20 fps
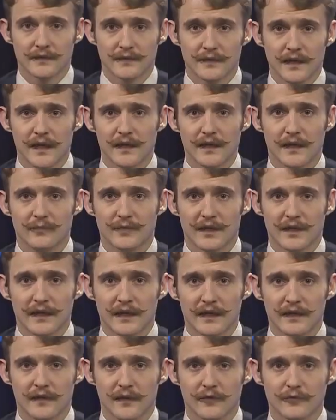Далее
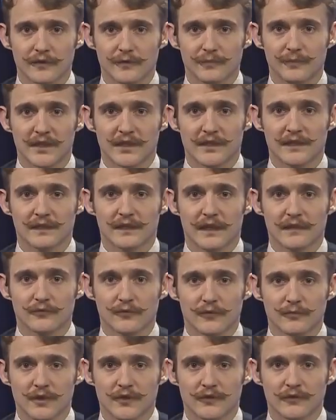Михаил Рот пишет о
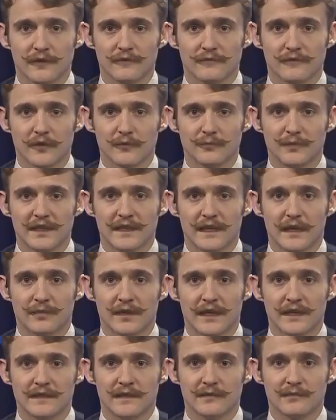том, что Европе
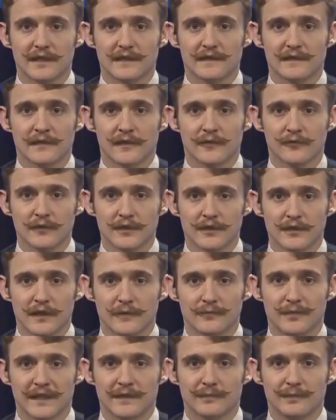необходимо
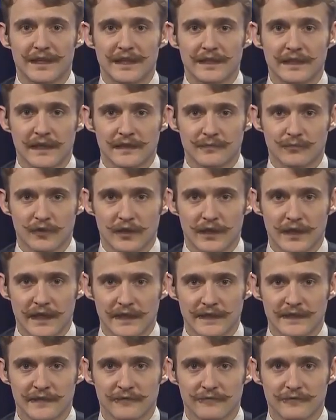срочно предпринять более
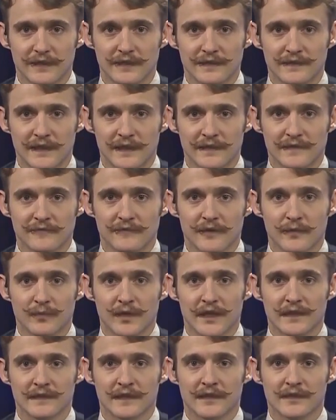активные действия
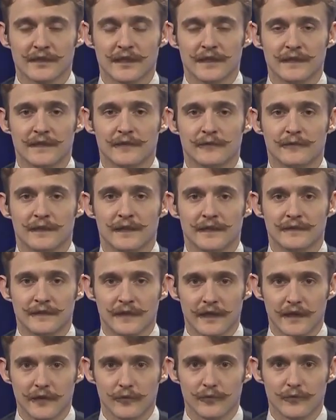по отношению к
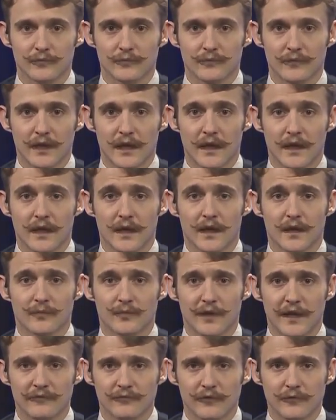Китаю.
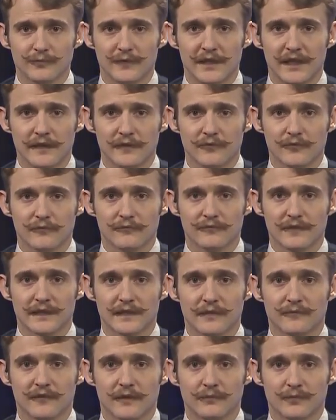По его мнению, в
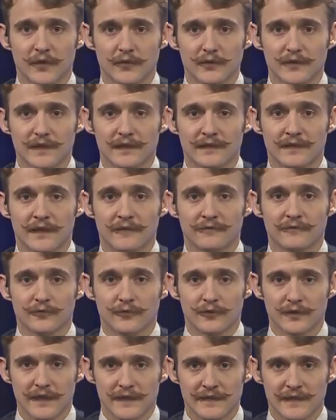этом вопросе
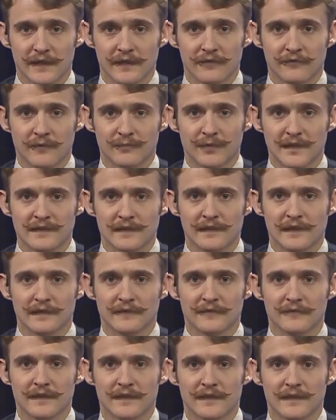давно назрела
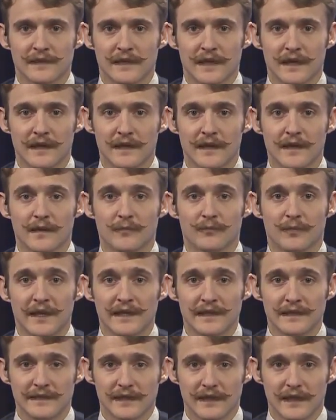последовательная
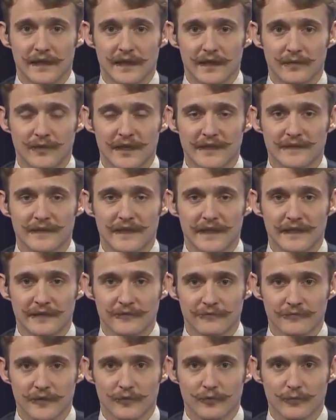политика командной
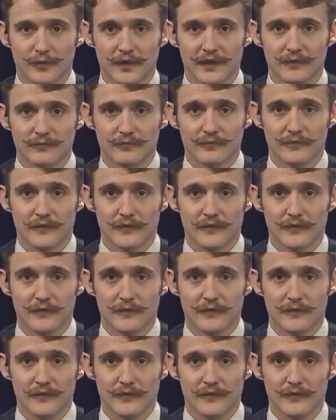Европы.